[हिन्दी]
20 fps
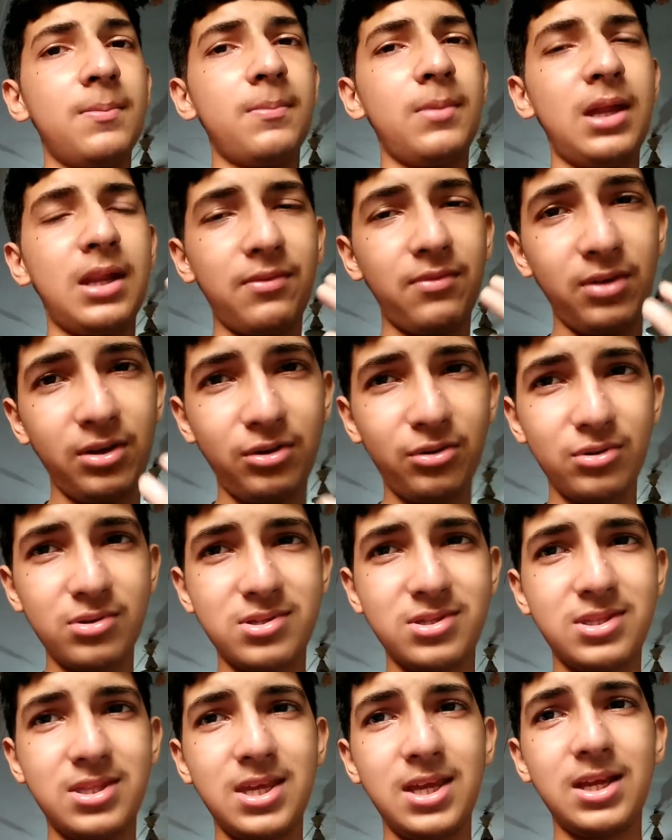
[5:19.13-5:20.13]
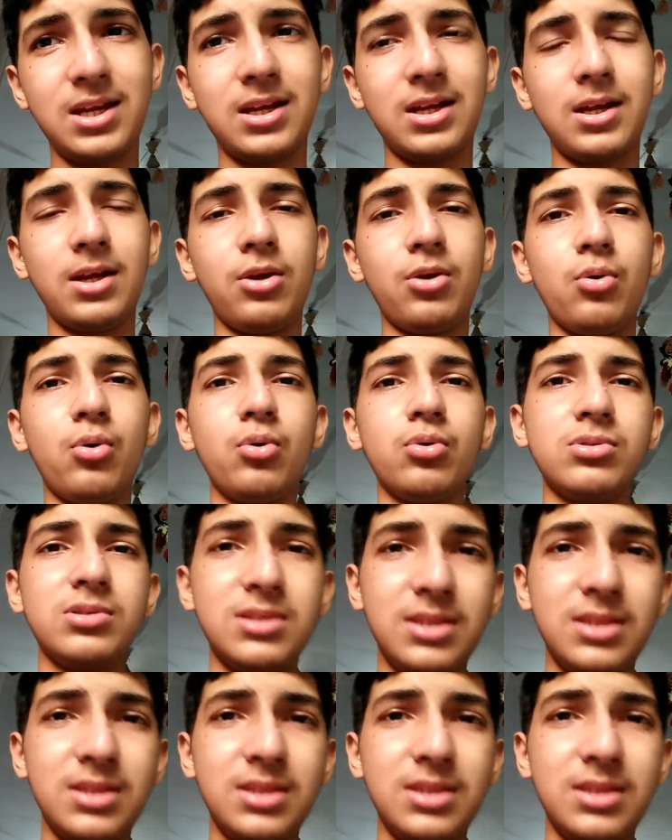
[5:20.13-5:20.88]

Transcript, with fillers: मेरा वीडियोस देख रहे हो